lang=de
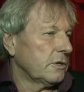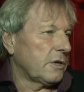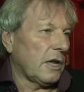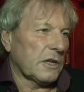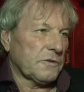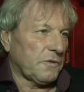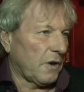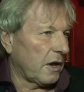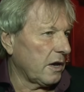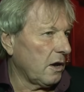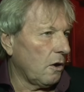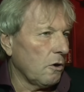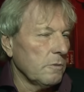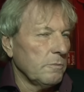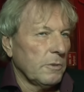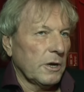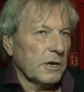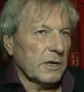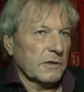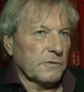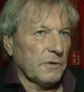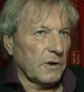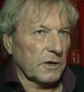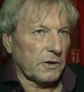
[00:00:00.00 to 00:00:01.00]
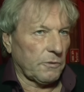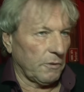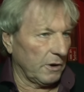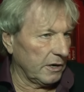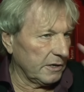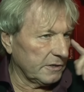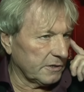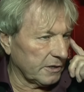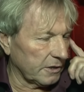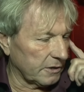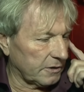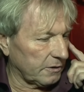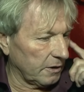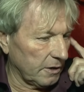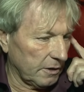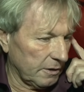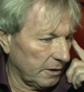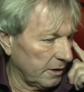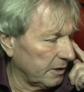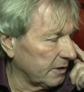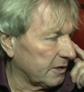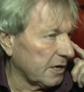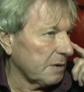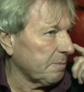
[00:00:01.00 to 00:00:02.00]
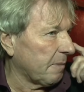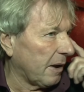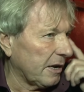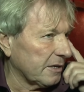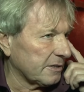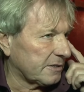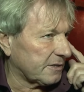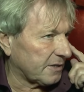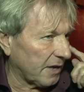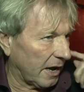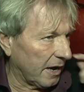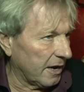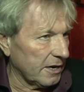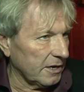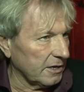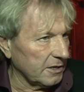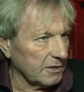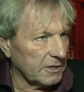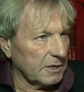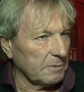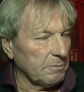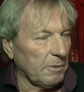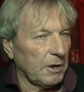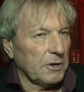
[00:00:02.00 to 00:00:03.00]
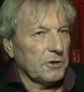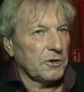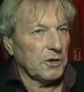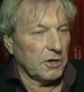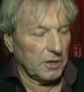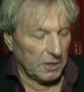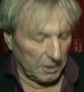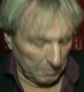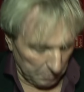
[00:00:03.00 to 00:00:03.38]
das war ja auch immer, das war crazy. Das äh, ist nicht mein Style, ist nicht mein Ding.